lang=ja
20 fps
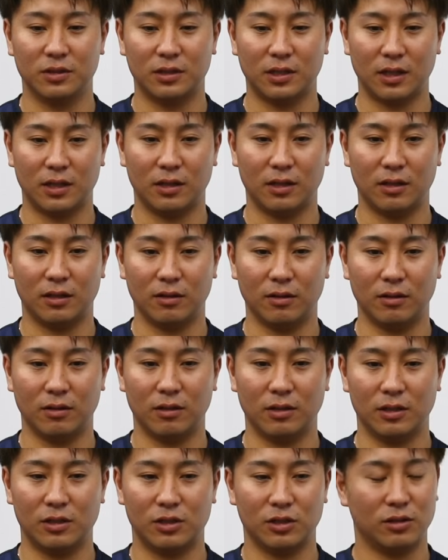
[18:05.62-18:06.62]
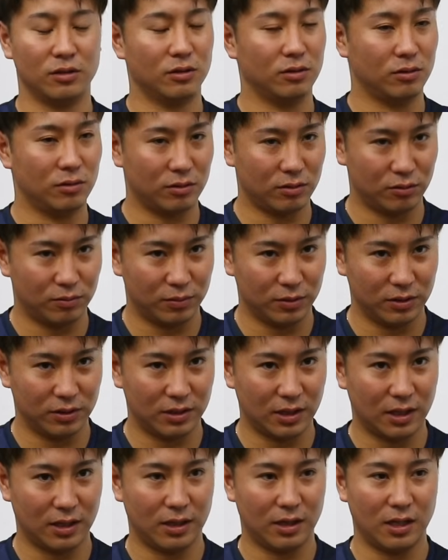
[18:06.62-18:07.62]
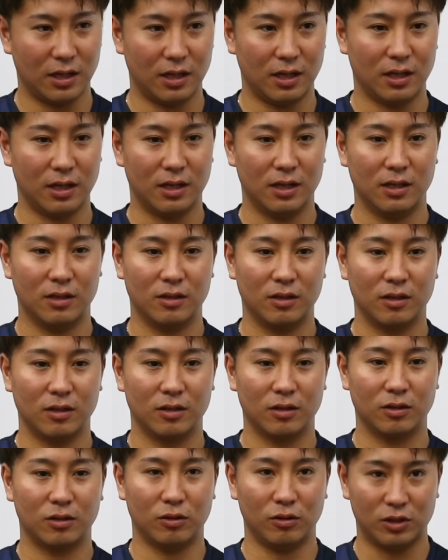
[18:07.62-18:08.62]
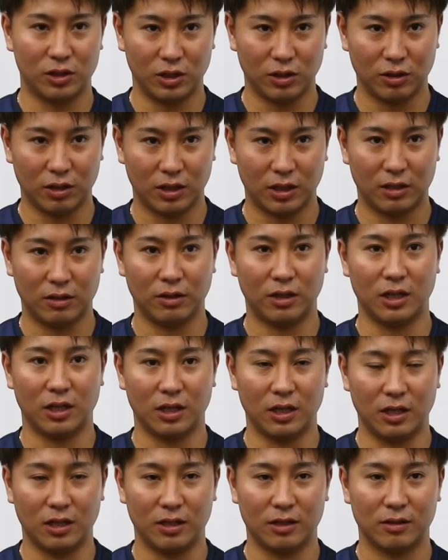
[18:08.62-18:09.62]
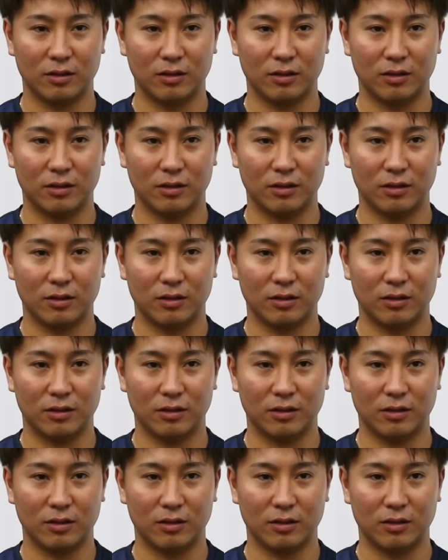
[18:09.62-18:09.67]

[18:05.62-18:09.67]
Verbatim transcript: 戦1軍のオープン戦で巨人とやった時に